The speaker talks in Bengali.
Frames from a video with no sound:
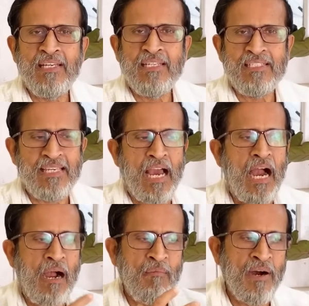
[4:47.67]
যে
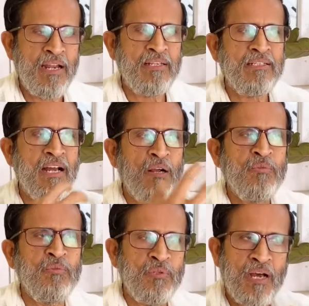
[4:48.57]
আমার
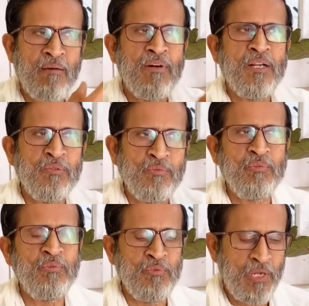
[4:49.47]
ঠাকুর আমার গুরু